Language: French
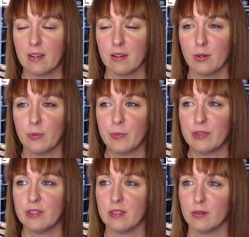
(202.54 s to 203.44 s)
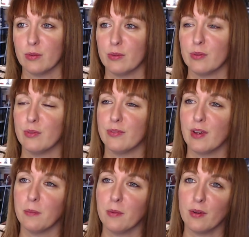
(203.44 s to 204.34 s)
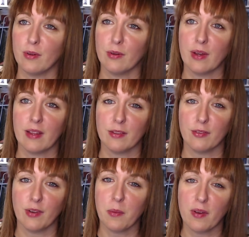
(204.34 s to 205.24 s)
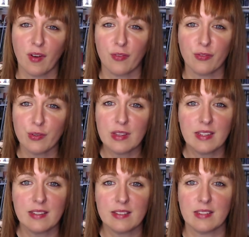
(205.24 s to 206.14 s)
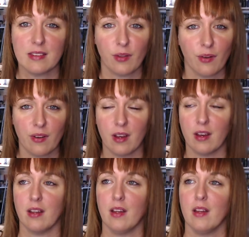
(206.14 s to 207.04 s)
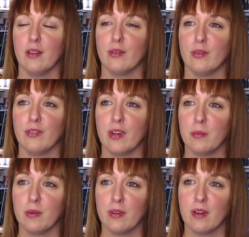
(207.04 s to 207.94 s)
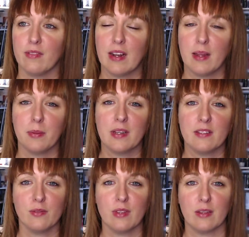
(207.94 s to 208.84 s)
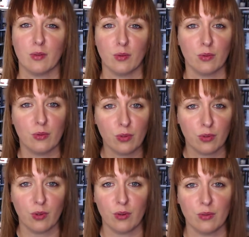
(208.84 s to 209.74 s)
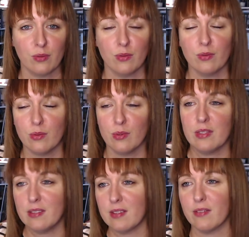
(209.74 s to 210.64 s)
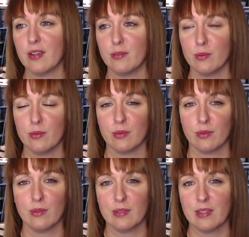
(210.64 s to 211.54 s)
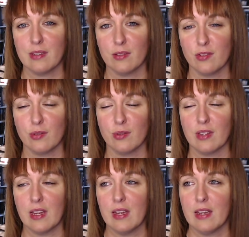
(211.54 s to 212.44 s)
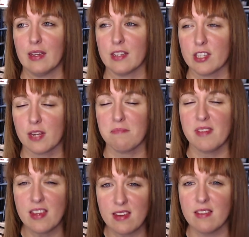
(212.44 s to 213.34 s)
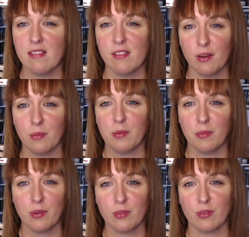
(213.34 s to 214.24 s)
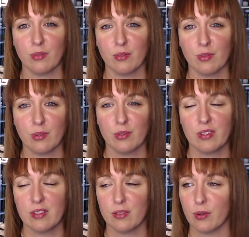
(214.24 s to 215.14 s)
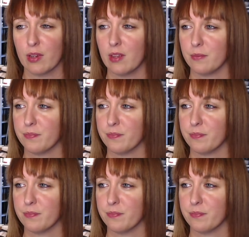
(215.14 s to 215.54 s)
comment dire, de, vraiment, de vraiment avoir fouiné ces temps-là, de vraiment avoir l'impression d'être dedans, de nous donner sa version de, certaines choses. Et j'aime énormément ce côté historique.